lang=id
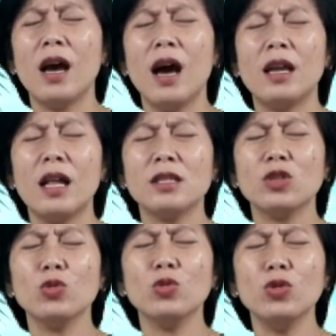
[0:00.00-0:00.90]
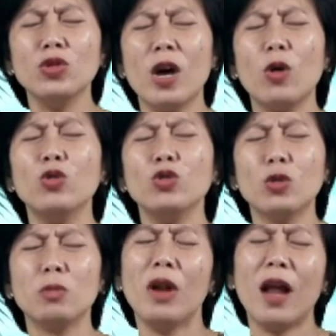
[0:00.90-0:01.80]
adalah sesungguhnya
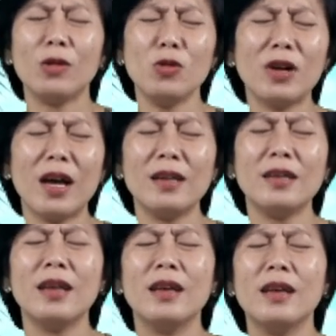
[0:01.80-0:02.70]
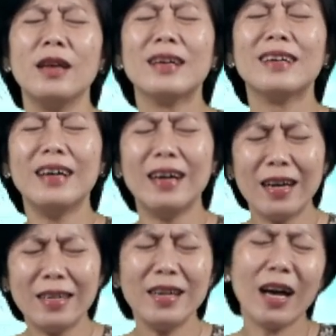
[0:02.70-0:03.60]
untuk melakukan
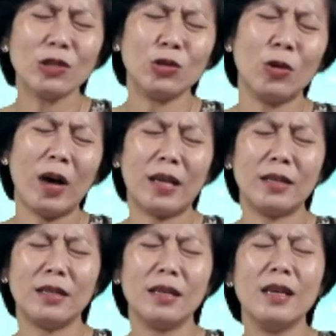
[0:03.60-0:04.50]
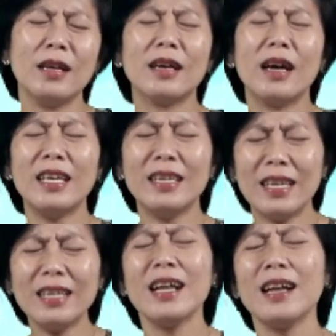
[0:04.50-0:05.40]
kehendak Tuhan,
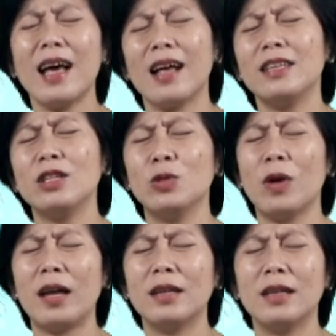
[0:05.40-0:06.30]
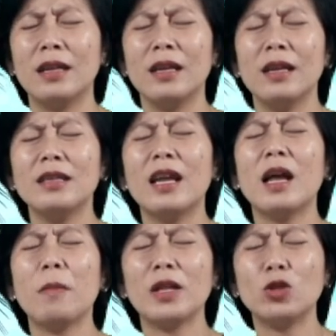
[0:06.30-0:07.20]
keinginan hati Tuhan, dan
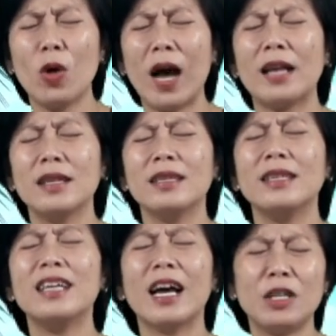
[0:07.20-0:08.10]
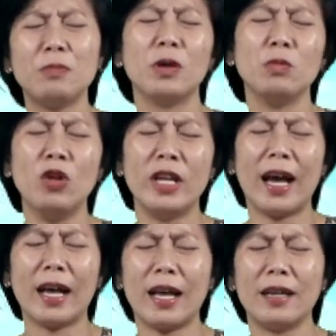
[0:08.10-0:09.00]
nama Tuhan yang
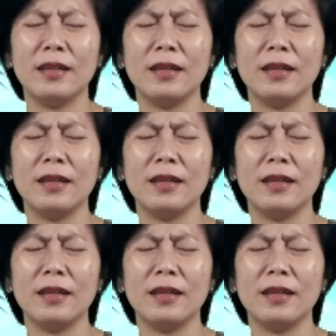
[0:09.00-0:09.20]
dipermuliakan.